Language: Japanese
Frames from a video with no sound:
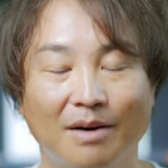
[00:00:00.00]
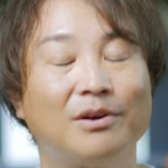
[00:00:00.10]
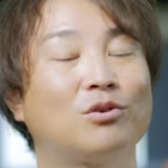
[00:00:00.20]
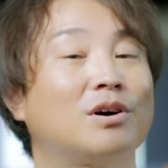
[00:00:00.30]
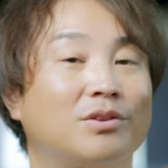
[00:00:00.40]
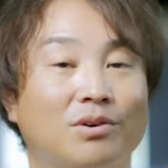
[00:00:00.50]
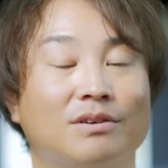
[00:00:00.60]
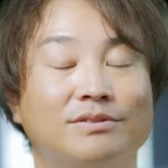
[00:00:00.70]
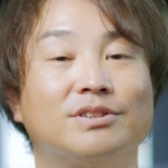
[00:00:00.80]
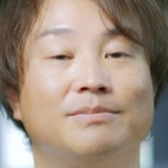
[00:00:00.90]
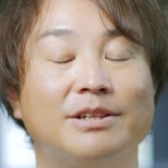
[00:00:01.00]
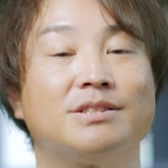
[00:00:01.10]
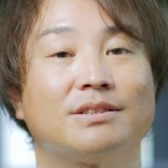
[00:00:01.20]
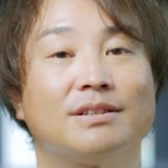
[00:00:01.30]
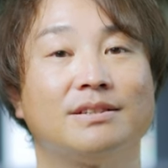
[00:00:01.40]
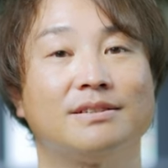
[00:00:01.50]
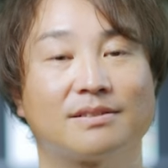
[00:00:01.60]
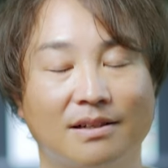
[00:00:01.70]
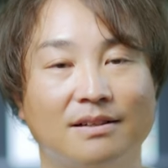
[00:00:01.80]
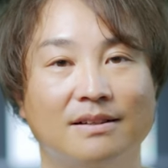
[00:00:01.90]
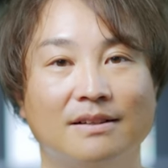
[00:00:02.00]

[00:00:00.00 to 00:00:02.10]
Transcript: 天の川とか映ればいいじゃないですか